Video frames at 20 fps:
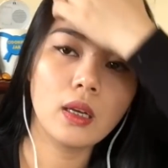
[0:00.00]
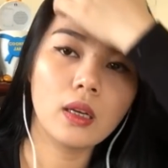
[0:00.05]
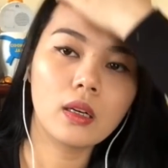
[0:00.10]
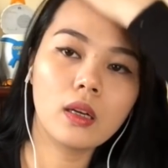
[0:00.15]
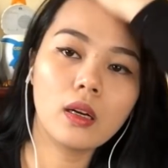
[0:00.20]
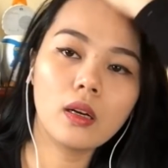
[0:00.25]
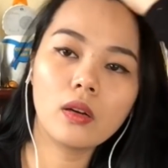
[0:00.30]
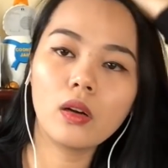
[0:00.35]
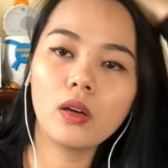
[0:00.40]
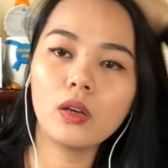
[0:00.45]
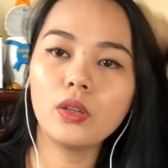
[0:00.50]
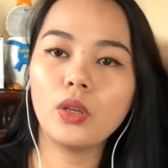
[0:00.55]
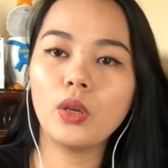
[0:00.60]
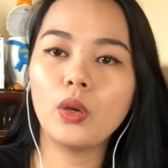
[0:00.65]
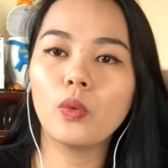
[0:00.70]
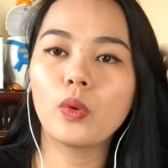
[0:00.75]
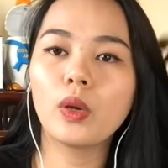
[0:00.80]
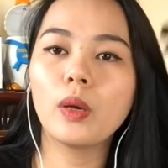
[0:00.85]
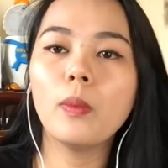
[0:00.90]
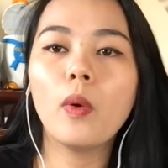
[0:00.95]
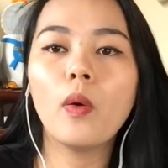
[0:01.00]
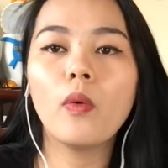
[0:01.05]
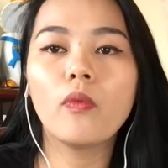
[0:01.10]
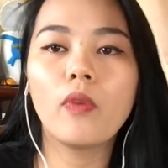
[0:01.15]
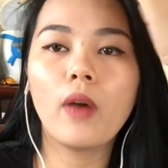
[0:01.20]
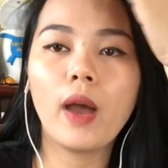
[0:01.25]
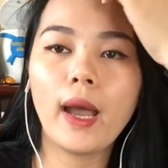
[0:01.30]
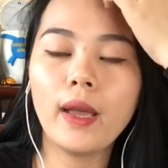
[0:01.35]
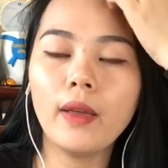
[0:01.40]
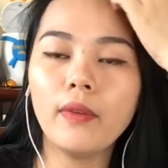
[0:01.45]
Có có nhiều cái môn
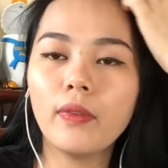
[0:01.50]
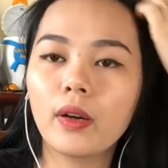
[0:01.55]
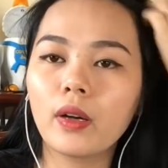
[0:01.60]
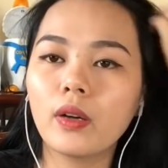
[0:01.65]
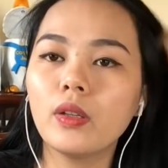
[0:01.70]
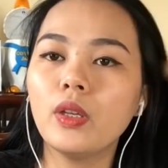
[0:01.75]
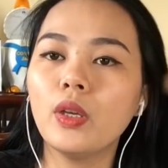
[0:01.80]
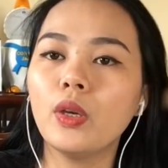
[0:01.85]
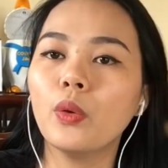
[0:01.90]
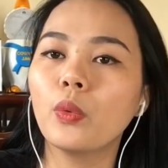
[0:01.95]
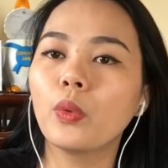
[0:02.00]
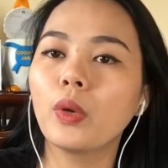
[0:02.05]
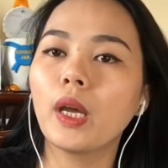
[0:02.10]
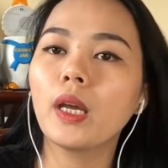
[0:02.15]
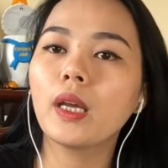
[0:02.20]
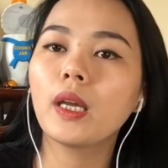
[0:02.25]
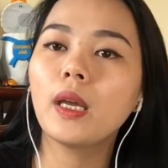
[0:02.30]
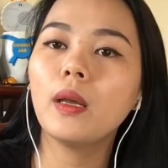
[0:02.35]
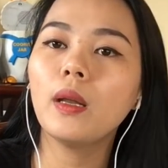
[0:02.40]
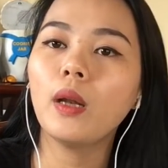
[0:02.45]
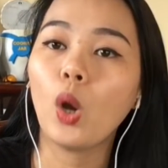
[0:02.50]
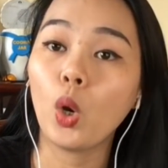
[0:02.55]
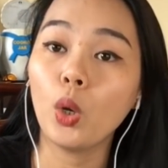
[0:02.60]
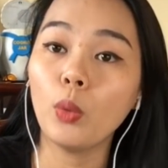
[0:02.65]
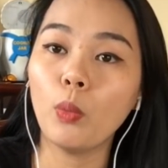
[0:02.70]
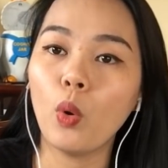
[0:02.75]
phái và có nhiều cái cái loại